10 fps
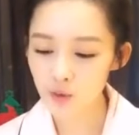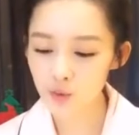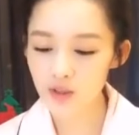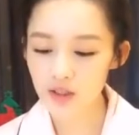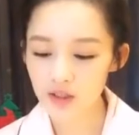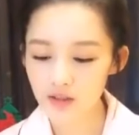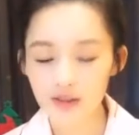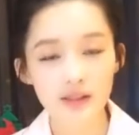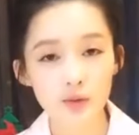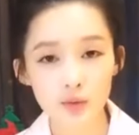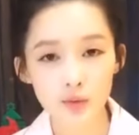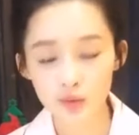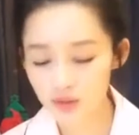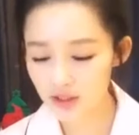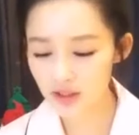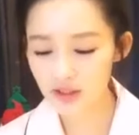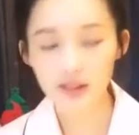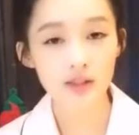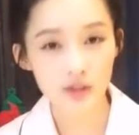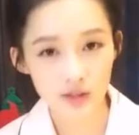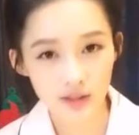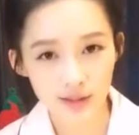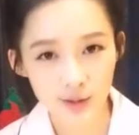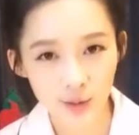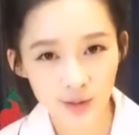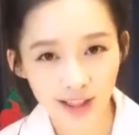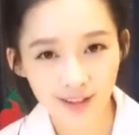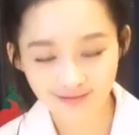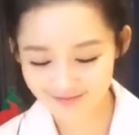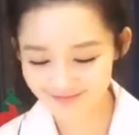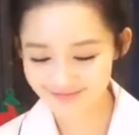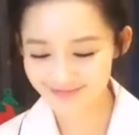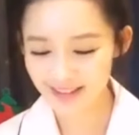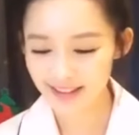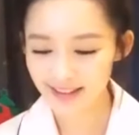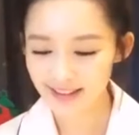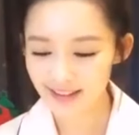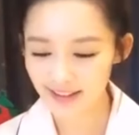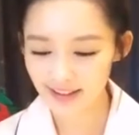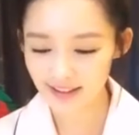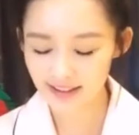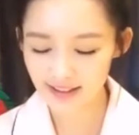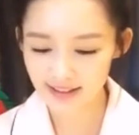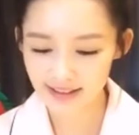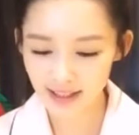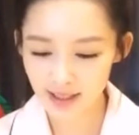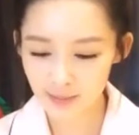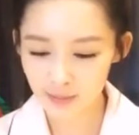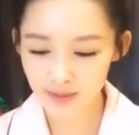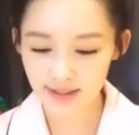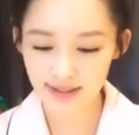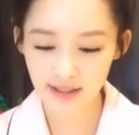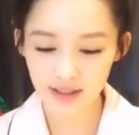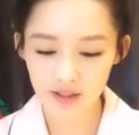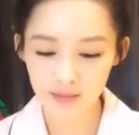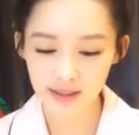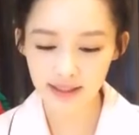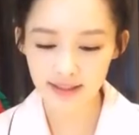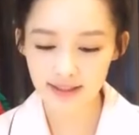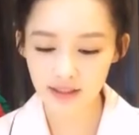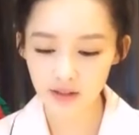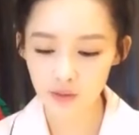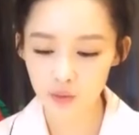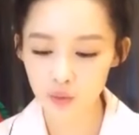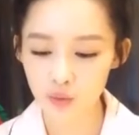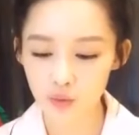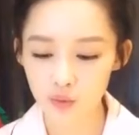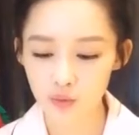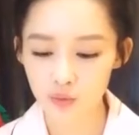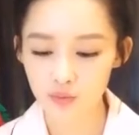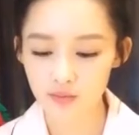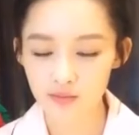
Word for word: 好好注意身，注意身体，是的，收到。呃，下部戏想演什么类型的剧？